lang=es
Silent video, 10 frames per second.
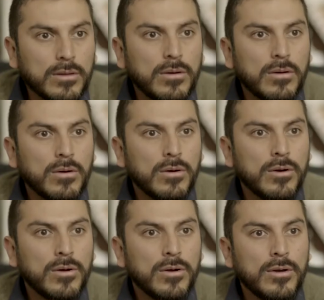
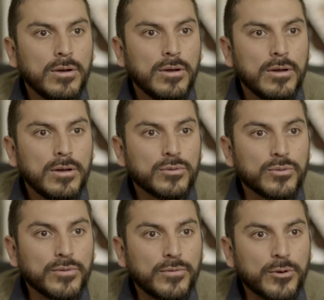No
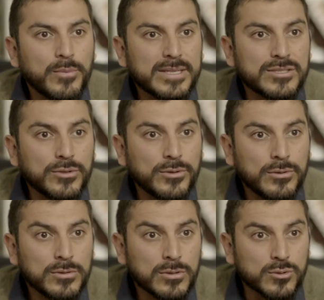tu
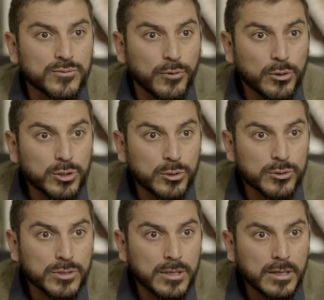información, tus
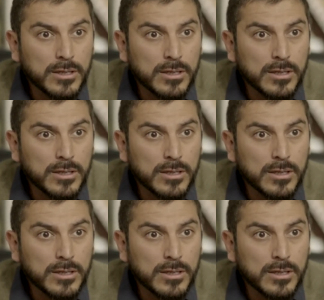fotos,